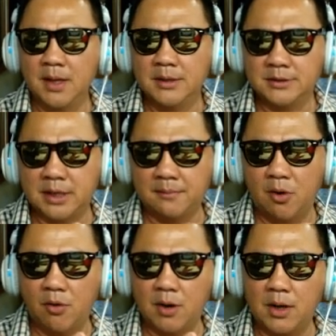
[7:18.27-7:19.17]
เจ็ดโมง
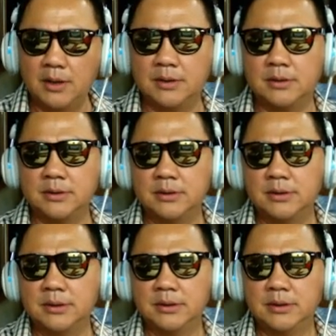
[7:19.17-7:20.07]
ครึ่ง
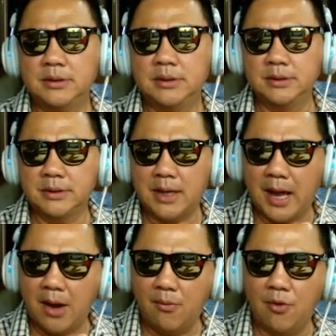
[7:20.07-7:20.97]
ถึงเก้า
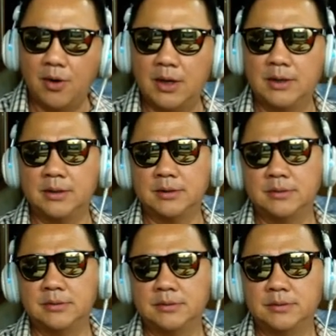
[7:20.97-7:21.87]
โมงครึ่ง
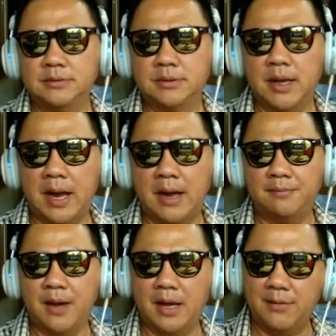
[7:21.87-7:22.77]
นะครับ
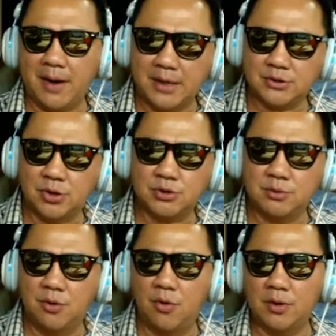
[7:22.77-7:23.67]
ให้เวลาสองชั่ว
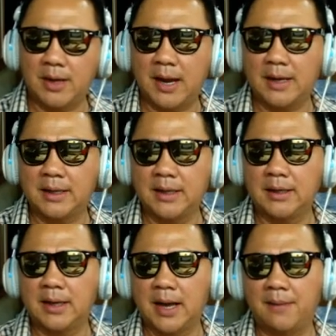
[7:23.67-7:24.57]
โมงในการกิน
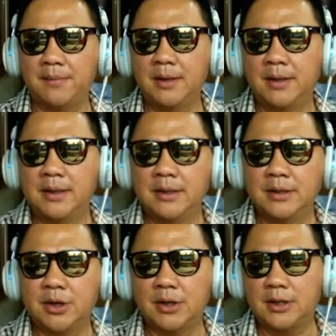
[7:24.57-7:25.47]
นะครับ
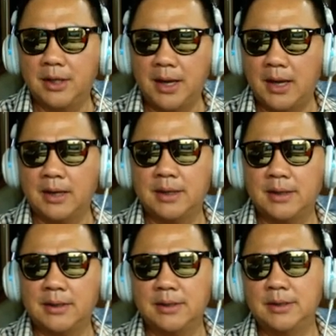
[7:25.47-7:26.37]
ตอนเที่ยงนี่
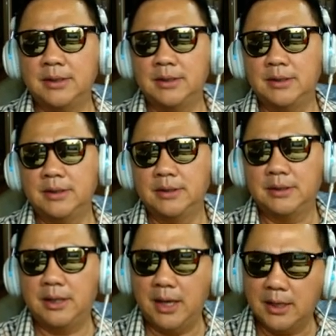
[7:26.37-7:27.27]
คือ
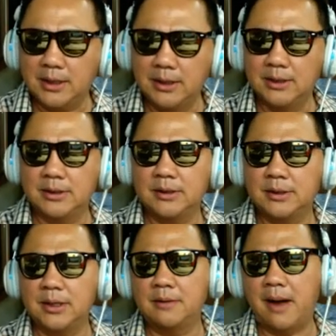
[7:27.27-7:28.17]
เที่ยงครึ่ง
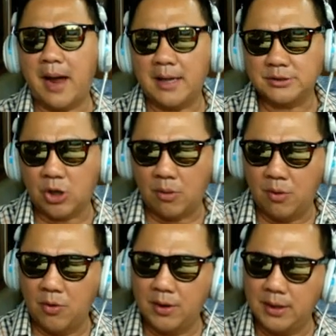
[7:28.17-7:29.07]
ถึงบ่ายสองโม
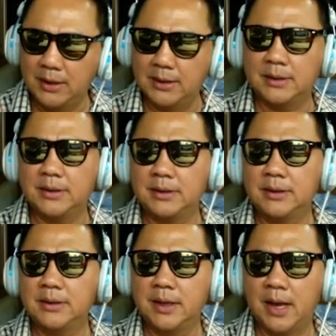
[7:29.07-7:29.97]
งครึ่ง
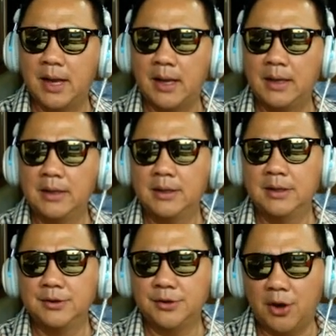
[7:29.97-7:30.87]
นะฮะ
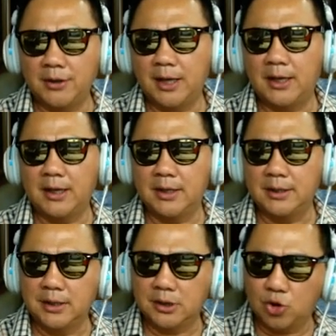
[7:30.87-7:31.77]
ตอนเย็นนี่คื
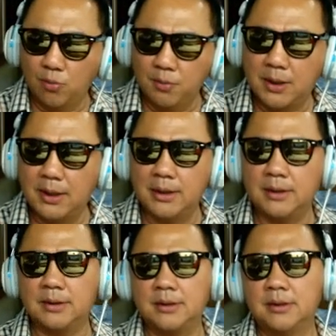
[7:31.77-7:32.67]
อทุ่มครึ่ง
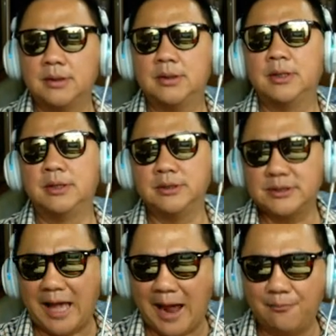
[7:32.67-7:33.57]
ถึง
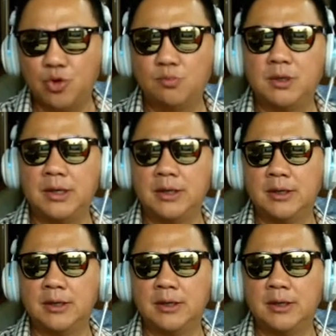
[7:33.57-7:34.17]
สามทุ่มครึ่ง